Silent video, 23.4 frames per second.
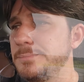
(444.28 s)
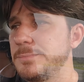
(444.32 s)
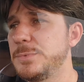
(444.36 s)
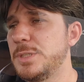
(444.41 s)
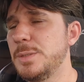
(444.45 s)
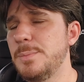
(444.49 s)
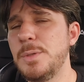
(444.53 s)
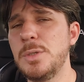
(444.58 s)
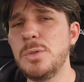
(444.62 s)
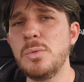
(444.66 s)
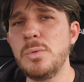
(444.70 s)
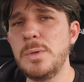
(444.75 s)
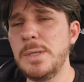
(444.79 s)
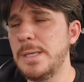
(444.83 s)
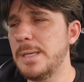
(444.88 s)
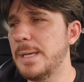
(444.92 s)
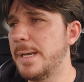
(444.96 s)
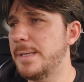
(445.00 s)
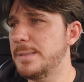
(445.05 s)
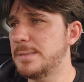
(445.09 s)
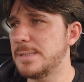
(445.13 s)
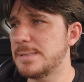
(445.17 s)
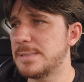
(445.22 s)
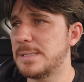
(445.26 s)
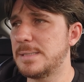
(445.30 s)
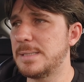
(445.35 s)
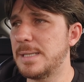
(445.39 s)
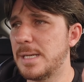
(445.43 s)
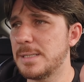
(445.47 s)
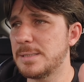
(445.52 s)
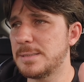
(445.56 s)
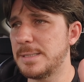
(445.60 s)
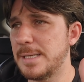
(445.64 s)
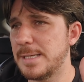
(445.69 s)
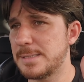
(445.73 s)
diminuir a
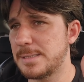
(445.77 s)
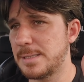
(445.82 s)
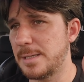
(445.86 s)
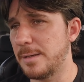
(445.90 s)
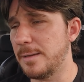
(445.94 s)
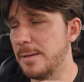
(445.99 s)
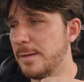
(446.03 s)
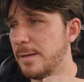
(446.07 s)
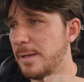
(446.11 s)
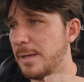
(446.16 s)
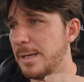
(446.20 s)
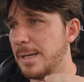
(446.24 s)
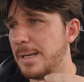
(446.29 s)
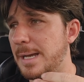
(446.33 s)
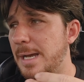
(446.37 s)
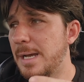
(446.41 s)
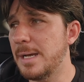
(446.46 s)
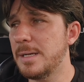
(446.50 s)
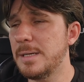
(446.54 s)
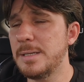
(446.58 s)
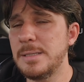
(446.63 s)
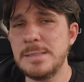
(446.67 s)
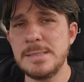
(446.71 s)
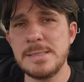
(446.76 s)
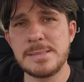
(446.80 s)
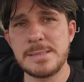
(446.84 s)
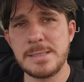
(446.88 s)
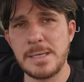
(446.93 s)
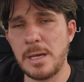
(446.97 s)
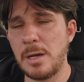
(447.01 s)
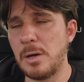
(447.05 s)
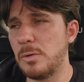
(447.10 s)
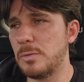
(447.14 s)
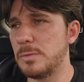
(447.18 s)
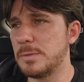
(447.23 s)
intensidade dessa carga
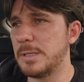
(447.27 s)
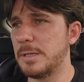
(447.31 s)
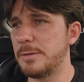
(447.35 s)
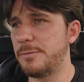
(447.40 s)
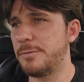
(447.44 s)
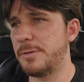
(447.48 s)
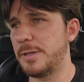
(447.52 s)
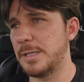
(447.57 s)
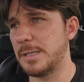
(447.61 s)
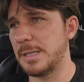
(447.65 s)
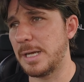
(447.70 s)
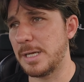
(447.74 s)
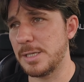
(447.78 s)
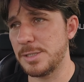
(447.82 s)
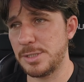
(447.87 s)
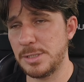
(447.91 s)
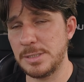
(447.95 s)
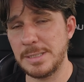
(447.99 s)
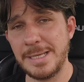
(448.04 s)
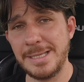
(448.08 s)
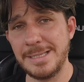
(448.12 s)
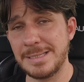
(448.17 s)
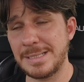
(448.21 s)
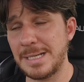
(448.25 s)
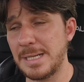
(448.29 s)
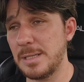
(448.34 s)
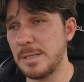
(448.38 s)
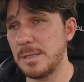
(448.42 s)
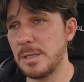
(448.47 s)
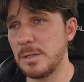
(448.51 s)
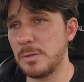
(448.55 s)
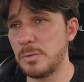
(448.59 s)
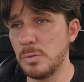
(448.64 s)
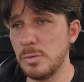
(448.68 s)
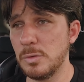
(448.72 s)
inicial na frenagem na entrada
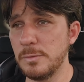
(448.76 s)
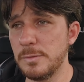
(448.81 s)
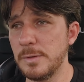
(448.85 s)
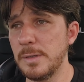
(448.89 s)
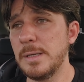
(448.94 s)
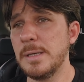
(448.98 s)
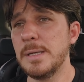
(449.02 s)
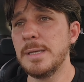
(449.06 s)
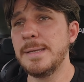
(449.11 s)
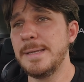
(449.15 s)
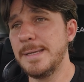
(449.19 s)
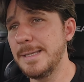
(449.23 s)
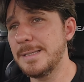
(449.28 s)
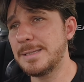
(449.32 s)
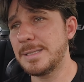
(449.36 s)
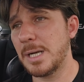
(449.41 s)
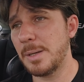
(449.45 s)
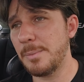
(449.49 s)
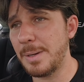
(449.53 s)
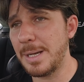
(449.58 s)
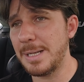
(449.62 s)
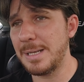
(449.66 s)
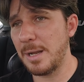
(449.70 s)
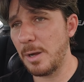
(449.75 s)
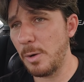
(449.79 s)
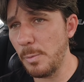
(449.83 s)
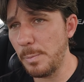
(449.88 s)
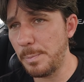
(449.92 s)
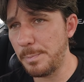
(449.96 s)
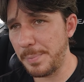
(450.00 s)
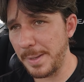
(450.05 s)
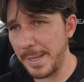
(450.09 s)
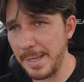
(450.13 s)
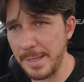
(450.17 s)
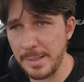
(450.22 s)
da curva e trabalhar o
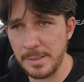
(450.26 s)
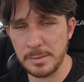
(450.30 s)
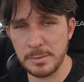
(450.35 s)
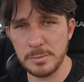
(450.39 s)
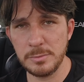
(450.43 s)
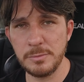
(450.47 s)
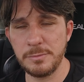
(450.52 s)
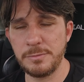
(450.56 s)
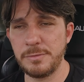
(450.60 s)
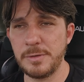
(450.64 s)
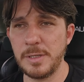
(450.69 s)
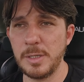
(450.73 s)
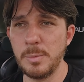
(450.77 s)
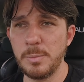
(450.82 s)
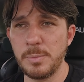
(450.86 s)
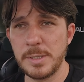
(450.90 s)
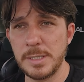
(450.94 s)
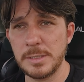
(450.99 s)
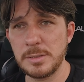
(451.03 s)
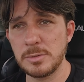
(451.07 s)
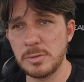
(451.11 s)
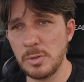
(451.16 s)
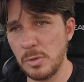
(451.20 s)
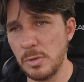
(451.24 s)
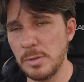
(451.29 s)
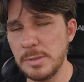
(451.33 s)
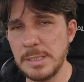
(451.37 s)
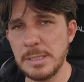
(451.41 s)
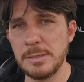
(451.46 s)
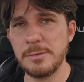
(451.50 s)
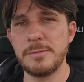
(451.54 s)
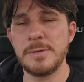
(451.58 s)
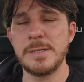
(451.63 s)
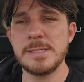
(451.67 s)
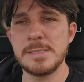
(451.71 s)
pé do freio, porque
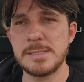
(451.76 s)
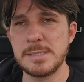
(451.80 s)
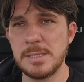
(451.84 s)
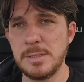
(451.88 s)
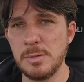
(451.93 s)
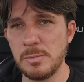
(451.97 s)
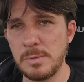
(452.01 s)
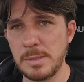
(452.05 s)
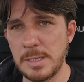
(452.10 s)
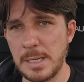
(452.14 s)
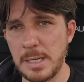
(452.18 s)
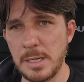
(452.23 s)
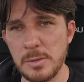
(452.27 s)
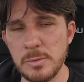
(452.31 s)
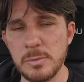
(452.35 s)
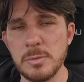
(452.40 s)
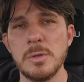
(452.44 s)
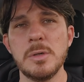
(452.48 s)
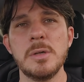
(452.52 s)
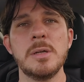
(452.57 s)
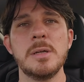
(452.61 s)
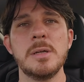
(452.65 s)
toda vez que o carro